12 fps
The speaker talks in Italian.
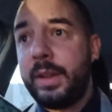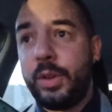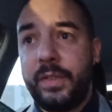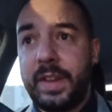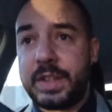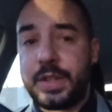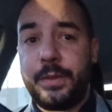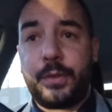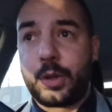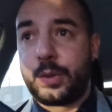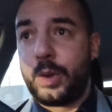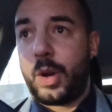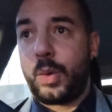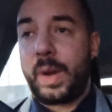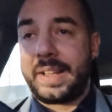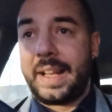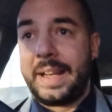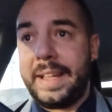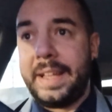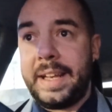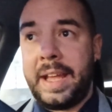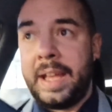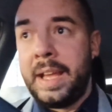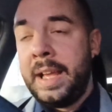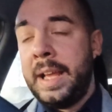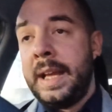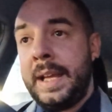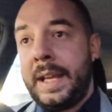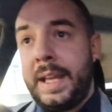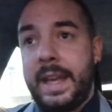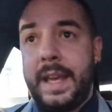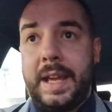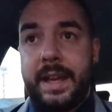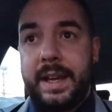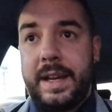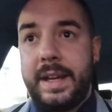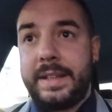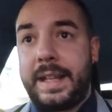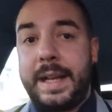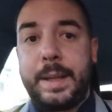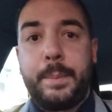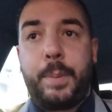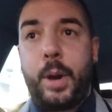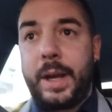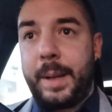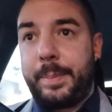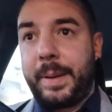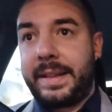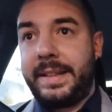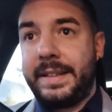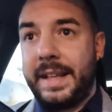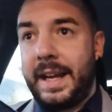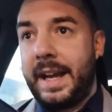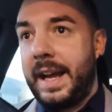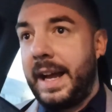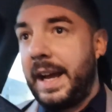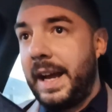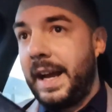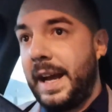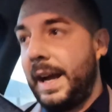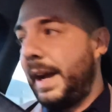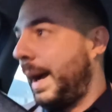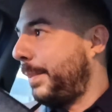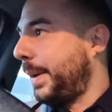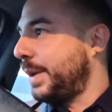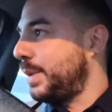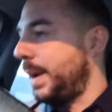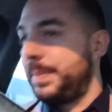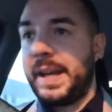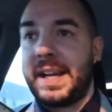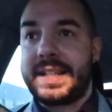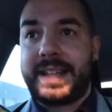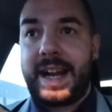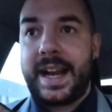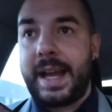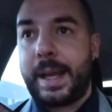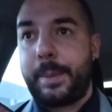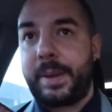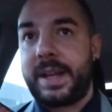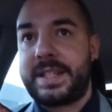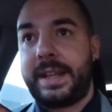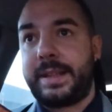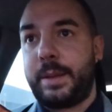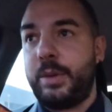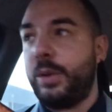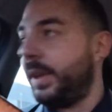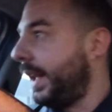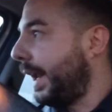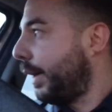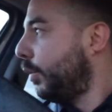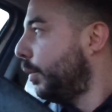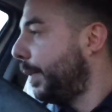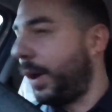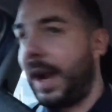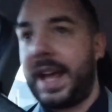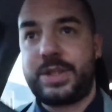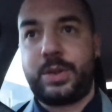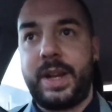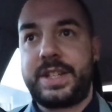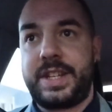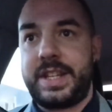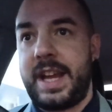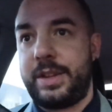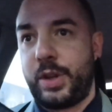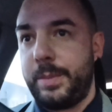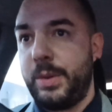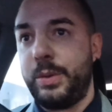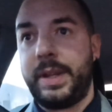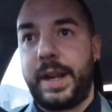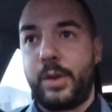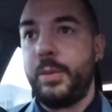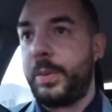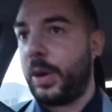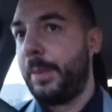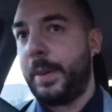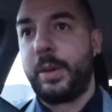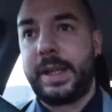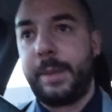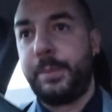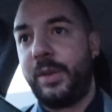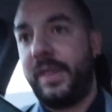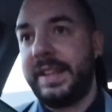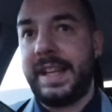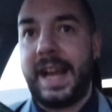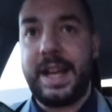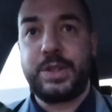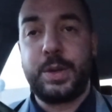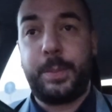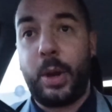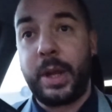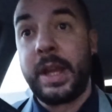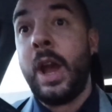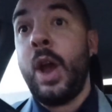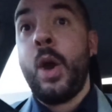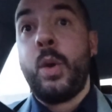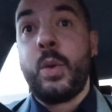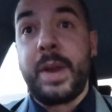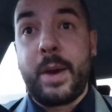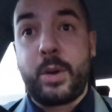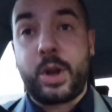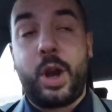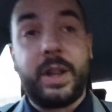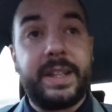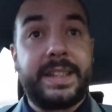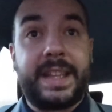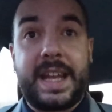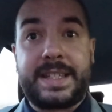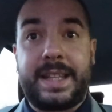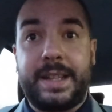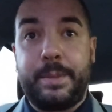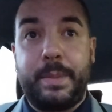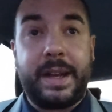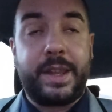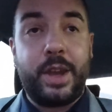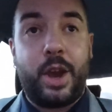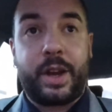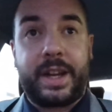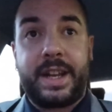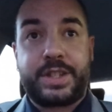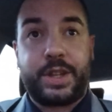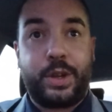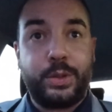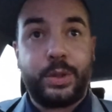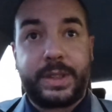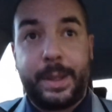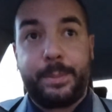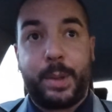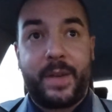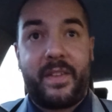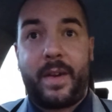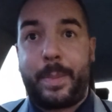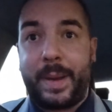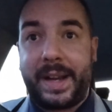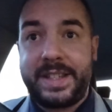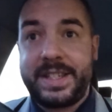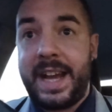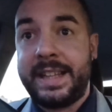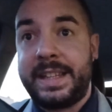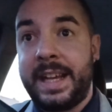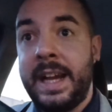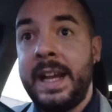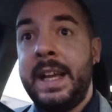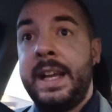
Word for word: dove si infortunò il guardaline e eh, da lì in poi la partita ha preso una piega strana anche per i 7 minuti di recupero l'Ascoli ha segnato nei minuti di recupero del primo tempo il vantaggio poi un euro gol di testa di Melchiorri nel secondo tempo l'aveva pareggiata